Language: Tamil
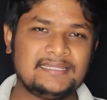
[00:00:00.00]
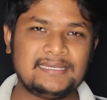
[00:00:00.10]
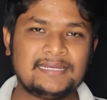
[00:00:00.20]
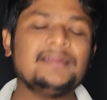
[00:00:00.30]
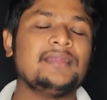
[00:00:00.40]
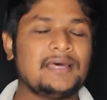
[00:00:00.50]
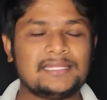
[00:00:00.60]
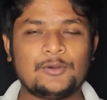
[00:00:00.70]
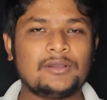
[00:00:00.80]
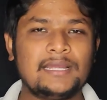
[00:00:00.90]
சந்திக்கிறேன்
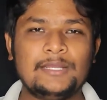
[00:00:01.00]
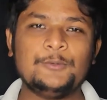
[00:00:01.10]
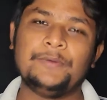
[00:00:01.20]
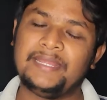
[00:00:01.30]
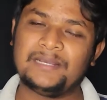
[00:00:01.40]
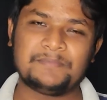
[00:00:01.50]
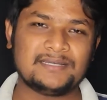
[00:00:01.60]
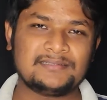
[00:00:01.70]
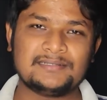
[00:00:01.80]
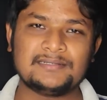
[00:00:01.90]
நான் தான் உங்கள் கைலு நீங்கள்
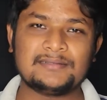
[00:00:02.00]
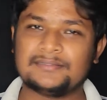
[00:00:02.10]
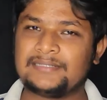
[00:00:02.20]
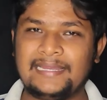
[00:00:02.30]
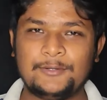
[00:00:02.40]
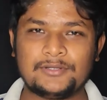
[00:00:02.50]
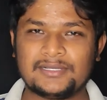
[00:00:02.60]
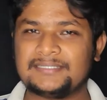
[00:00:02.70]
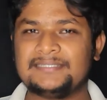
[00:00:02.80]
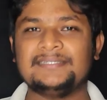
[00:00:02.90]
பார்த்துட்டு இருக்கிறது கைலு
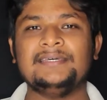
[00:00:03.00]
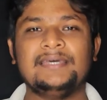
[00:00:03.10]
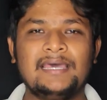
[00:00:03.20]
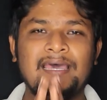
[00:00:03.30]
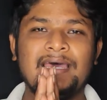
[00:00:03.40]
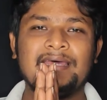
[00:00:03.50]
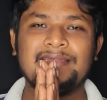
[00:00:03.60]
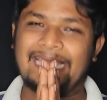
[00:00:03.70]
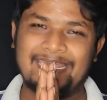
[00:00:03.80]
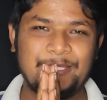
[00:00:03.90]
டாக்ஸ்
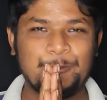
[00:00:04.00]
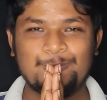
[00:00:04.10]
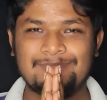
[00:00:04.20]
தேங்க்யூ